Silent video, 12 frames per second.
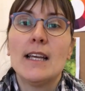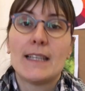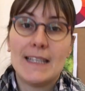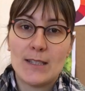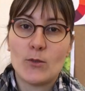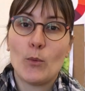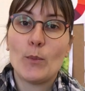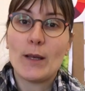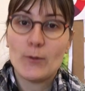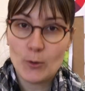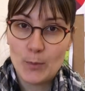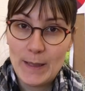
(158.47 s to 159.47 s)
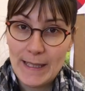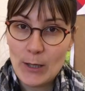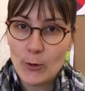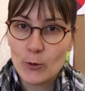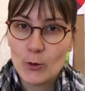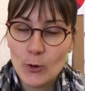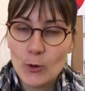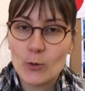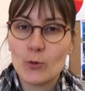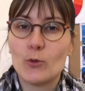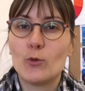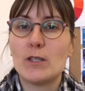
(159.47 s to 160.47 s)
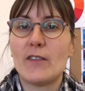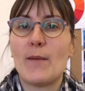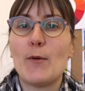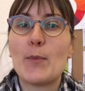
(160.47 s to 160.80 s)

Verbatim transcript: qui sont bien sûr pliés en deux, donc du coup ça fait à